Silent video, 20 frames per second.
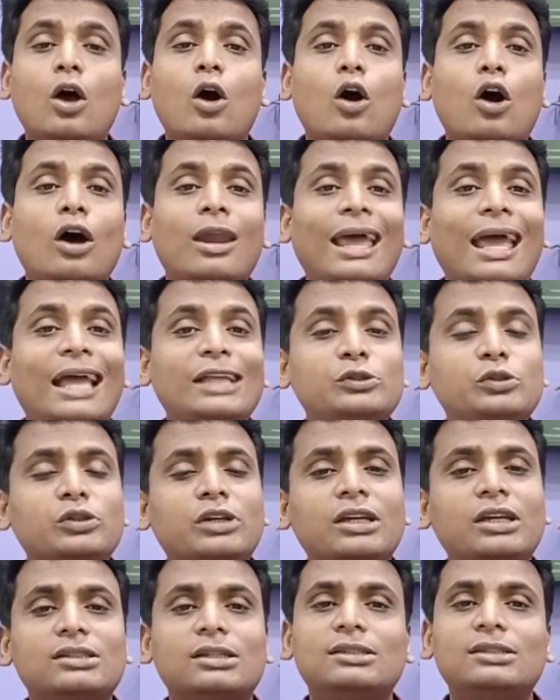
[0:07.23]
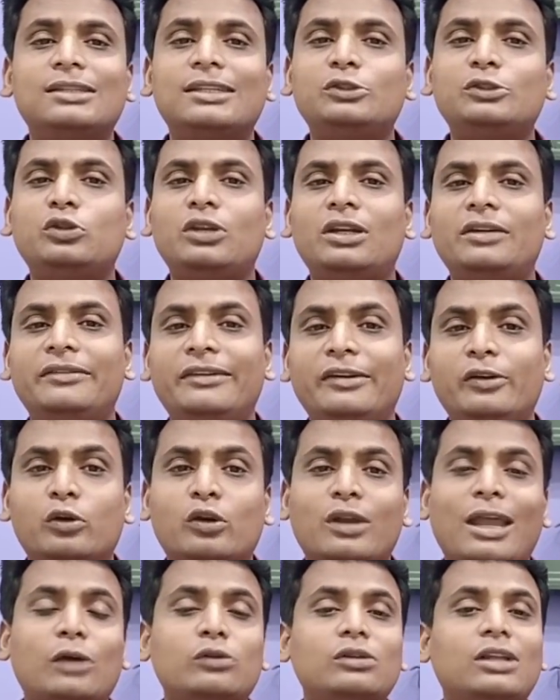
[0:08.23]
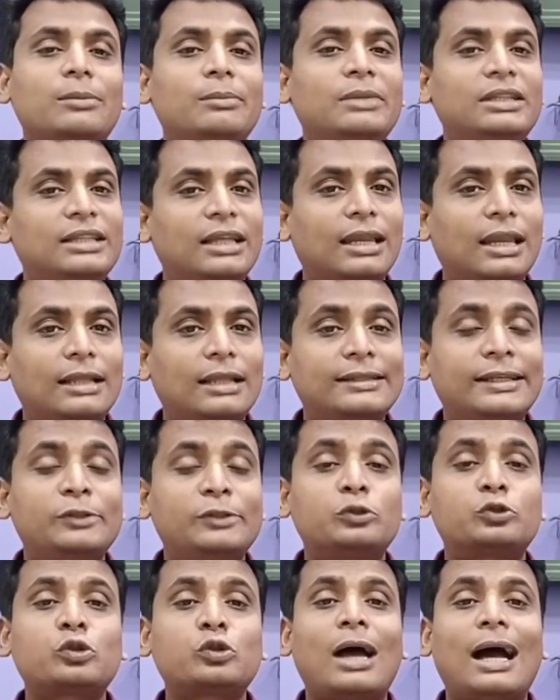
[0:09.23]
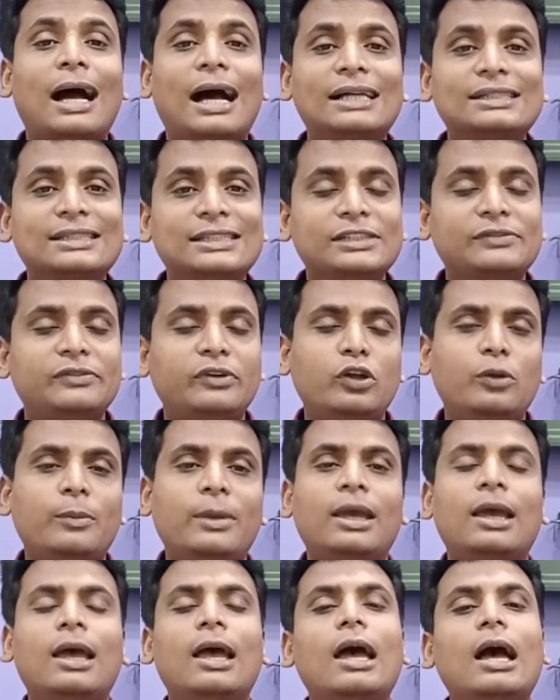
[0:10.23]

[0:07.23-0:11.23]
और एजुकेशन से जुड़े वीडियो रेगुलर मिलते रहते हैं दोस्तों आज की इस वीडियो में